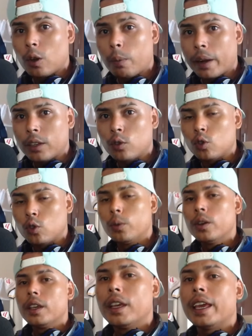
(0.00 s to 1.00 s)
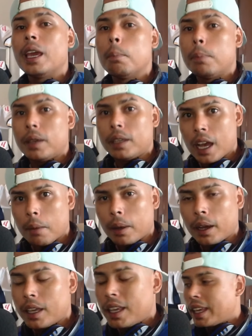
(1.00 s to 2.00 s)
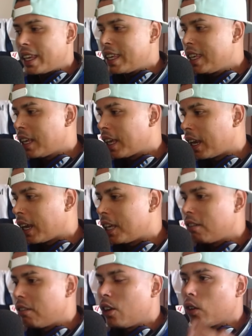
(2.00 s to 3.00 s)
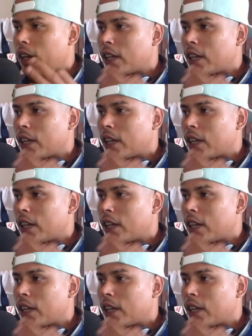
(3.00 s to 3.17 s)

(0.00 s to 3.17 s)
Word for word: para YouTube en pijama. Increíble lo que ha